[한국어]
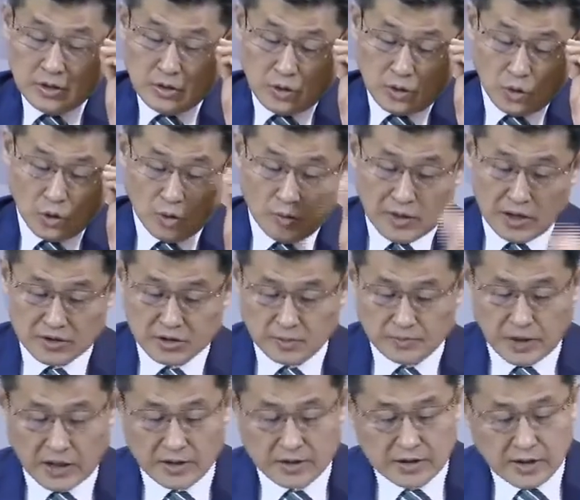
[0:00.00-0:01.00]

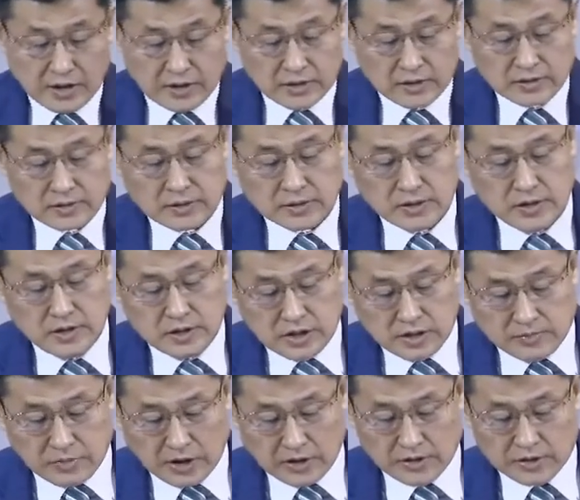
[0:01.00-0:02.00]
로마서 8장
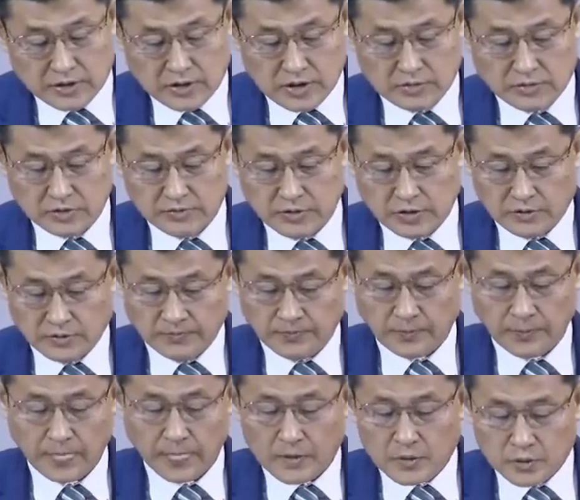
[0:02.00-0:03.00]
28절에 보면
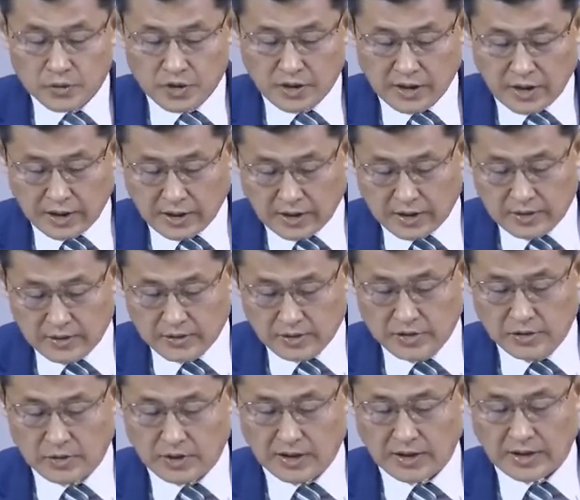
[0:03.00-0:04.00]
우리가
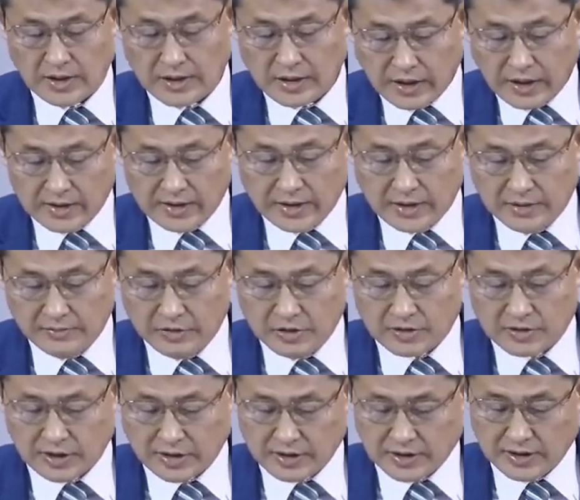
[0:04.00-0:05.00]
알거니와
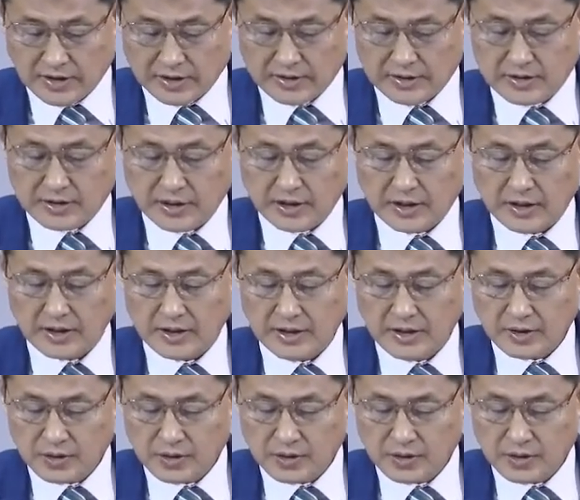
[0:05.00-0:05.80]
하나님을 사랑하는 자,